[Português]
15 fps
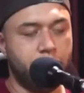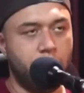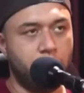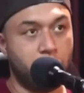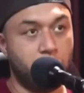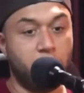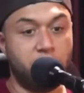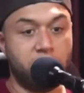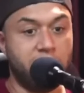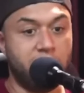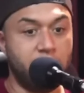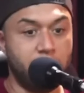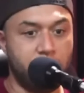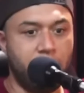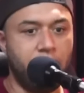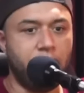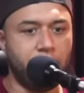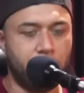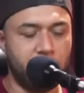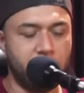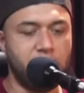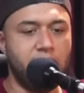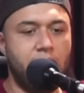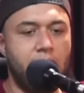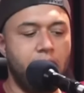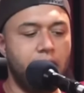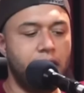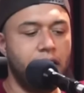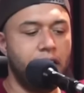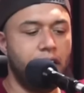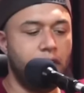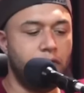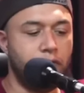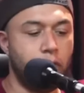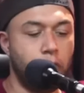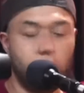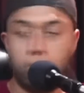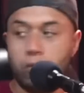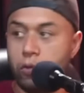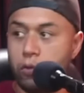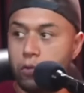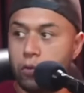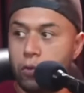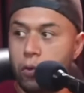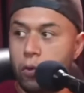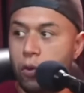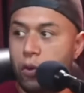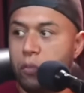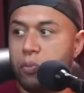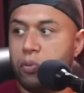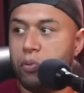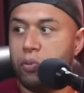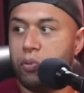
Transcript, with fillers: A pessoa não consegue respirar, né? Falta de ah, ar, tá. tá dor no, no corpo.